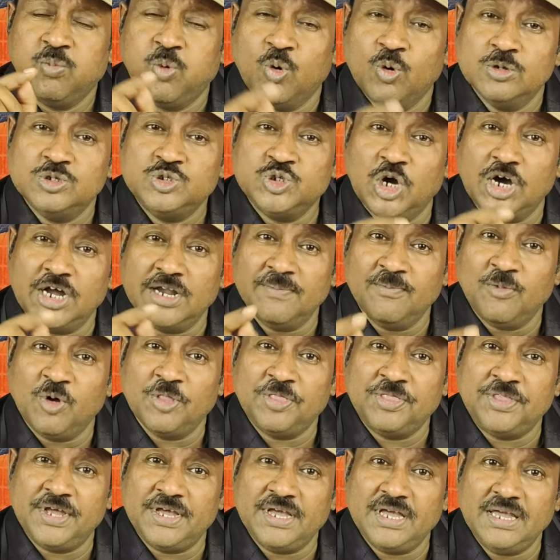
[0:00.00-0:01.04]
পুজোর
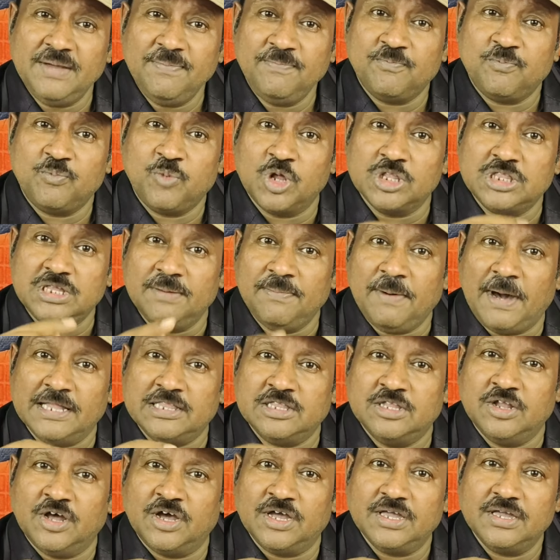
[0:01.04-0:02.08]
মধ্যে প্রতিবাদ
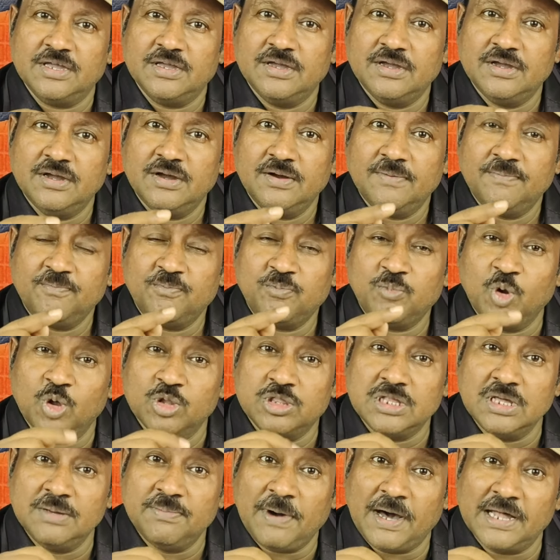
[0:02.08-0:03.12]
নয়
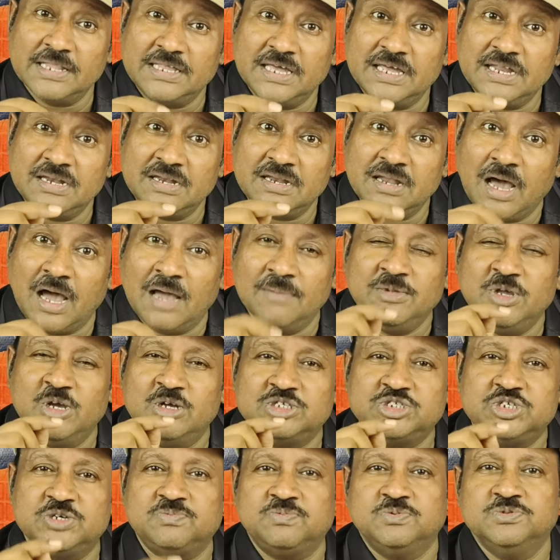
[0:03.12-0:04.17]
প্রতিবাদের নামই
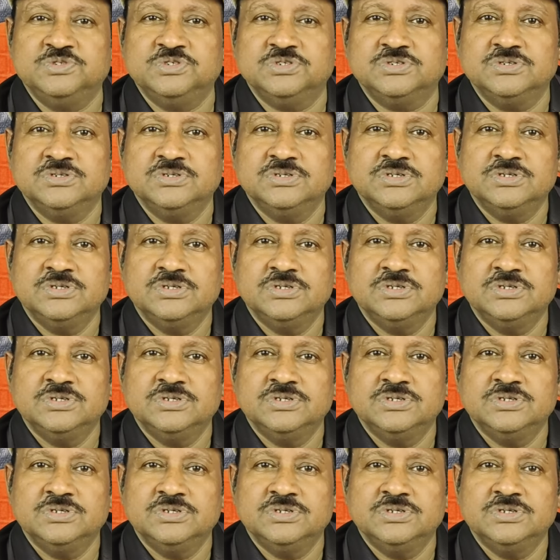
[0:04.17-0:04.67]
হচ্ছে পুজো